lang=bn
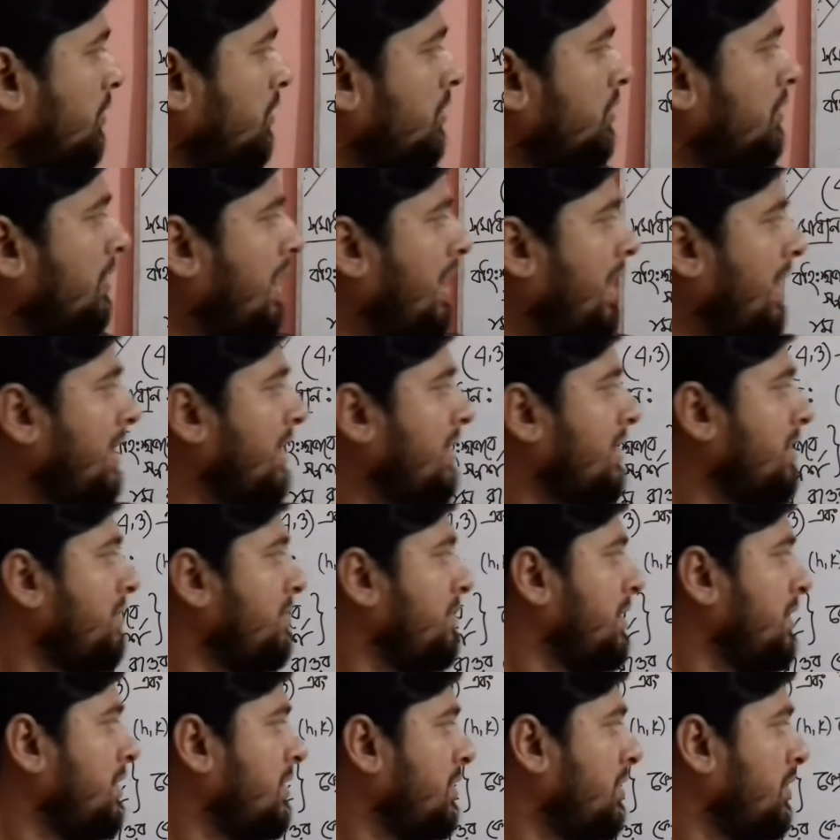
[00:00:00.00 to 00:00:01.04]
অন্য আরেকটি
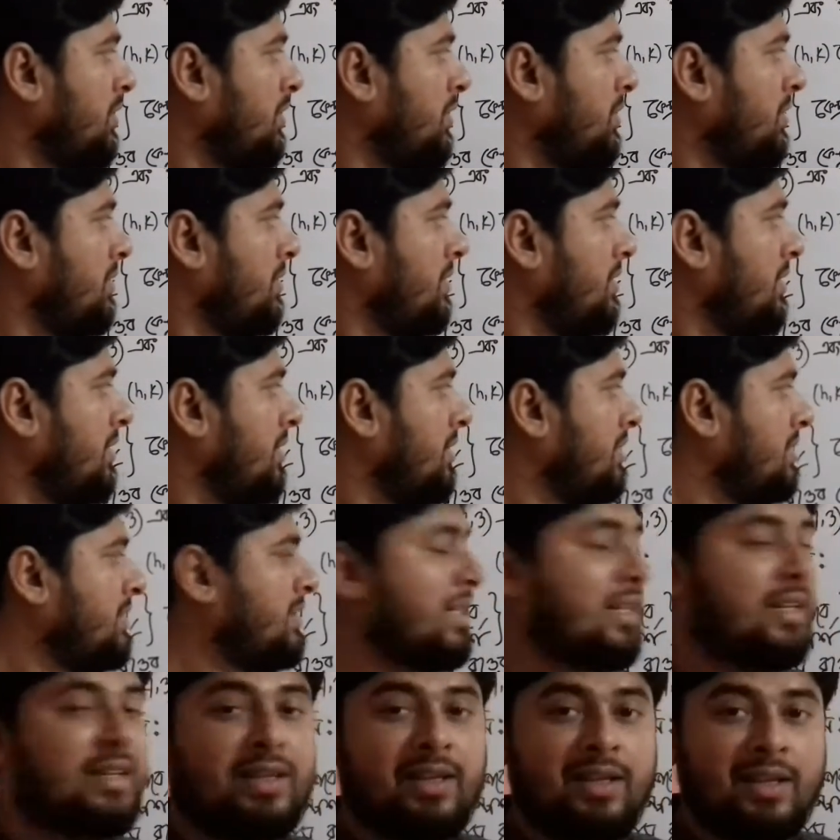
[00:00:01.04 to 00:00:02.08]
বৃত্ত
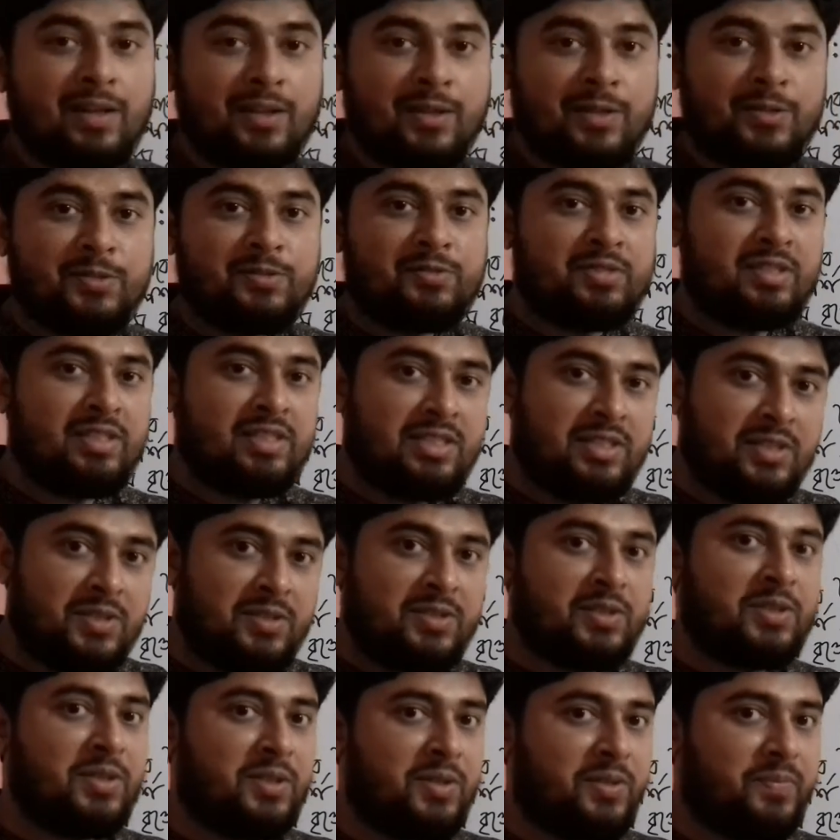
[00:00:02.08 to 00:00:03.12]
যার কেন্দ্র হচ্ছে
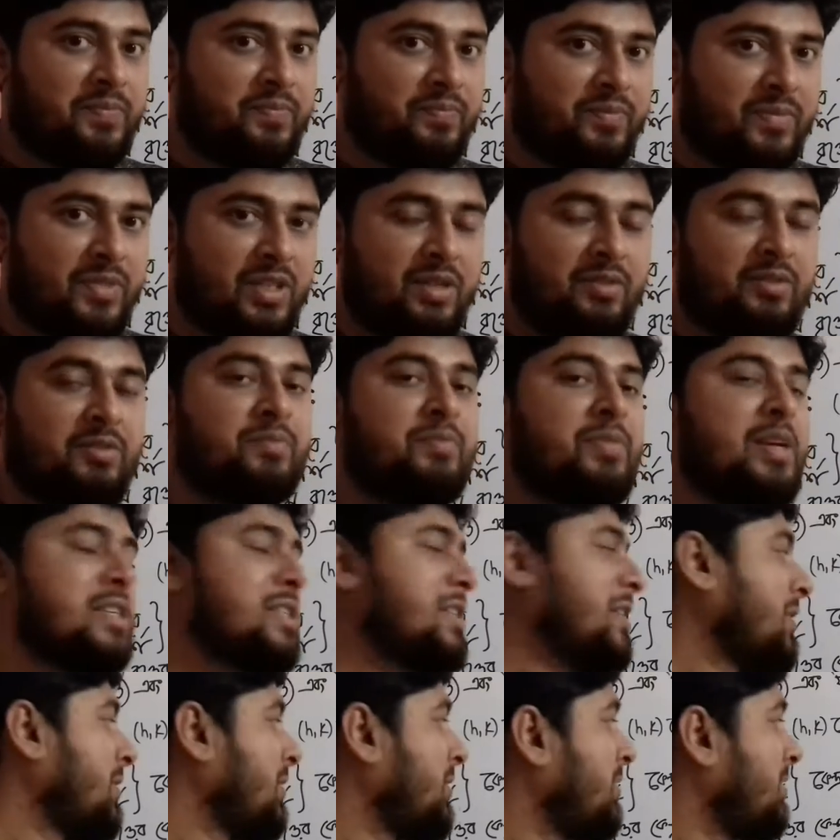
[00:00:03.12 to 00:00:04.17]
জিরো জিরো এবং
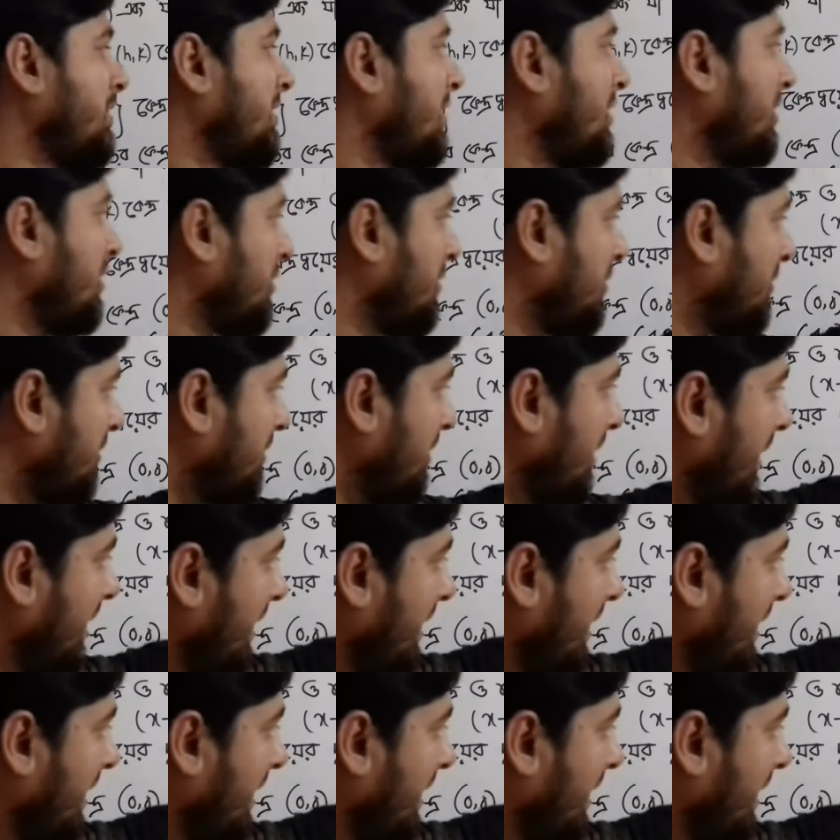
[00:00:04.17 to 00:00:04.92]
ব্যাসার্ধ হচ্ছে টু